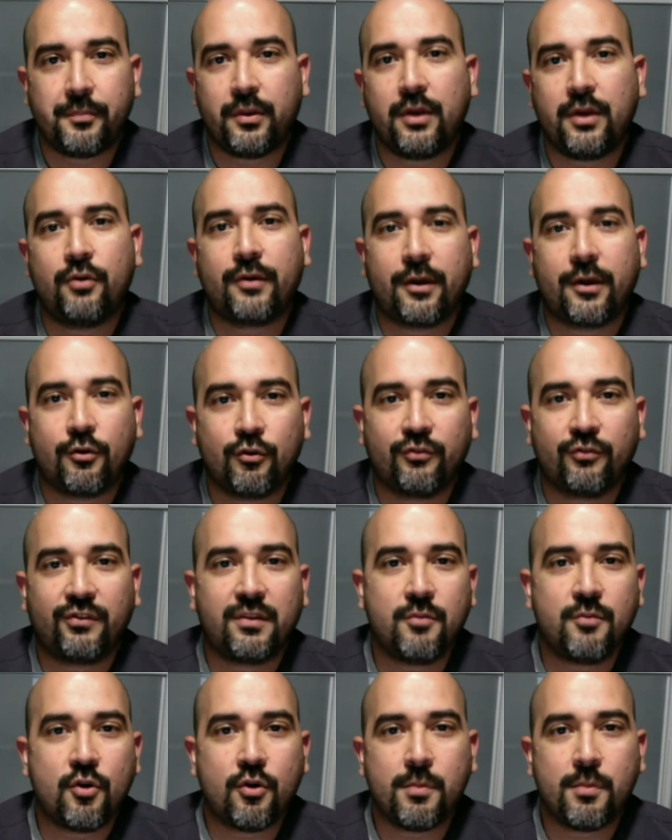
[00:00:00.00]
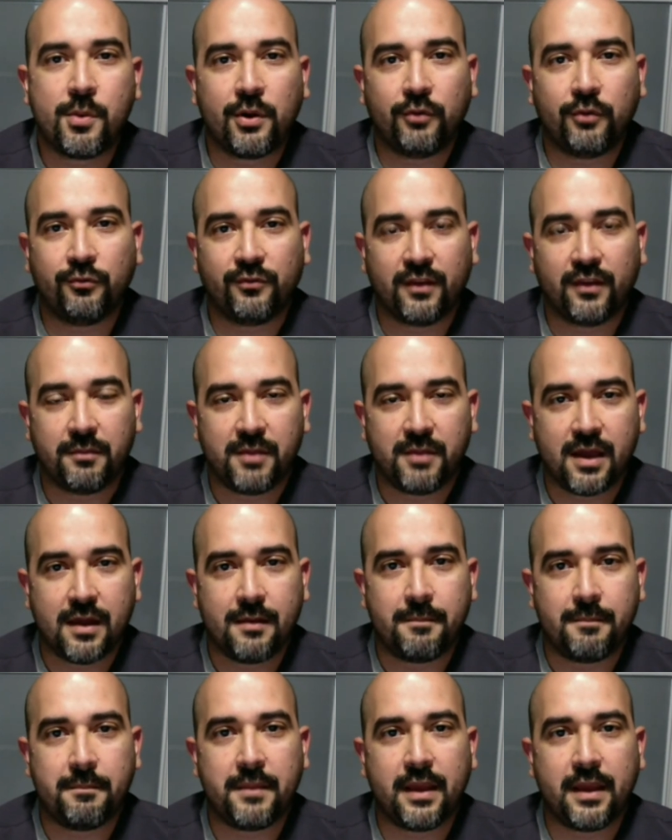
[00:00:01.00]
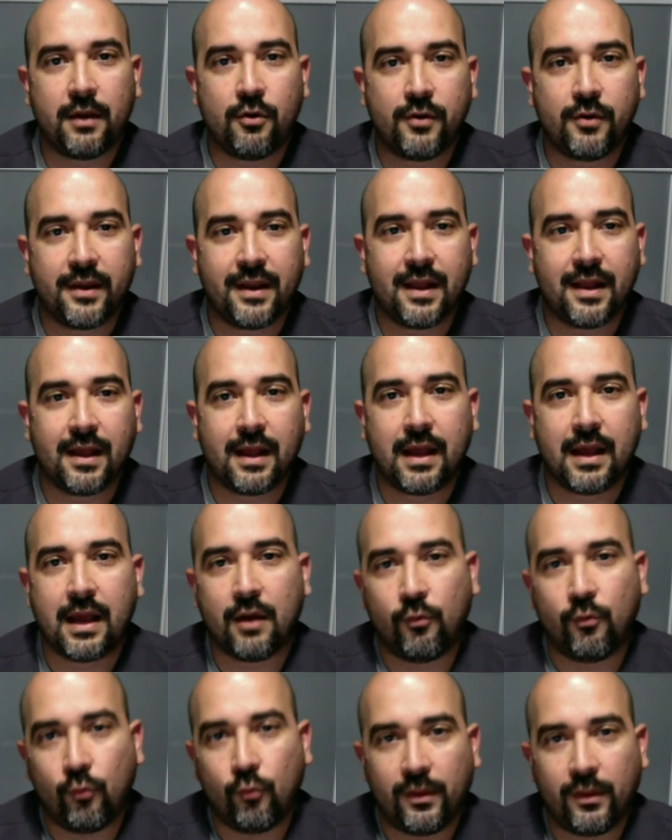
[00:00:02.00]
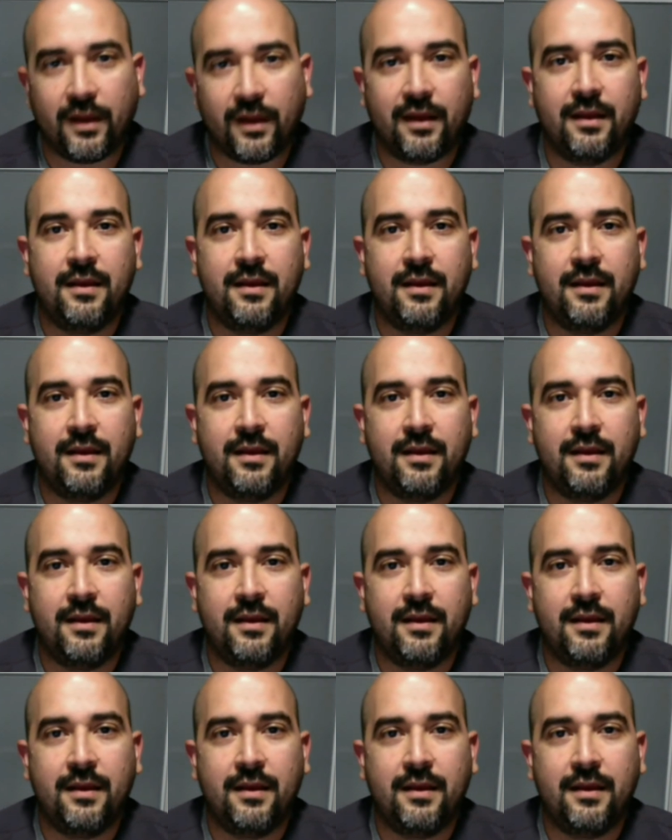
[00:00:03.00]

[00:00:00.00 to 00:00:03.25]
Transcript: pues lo que conocemos como leucemia mielógena aguda.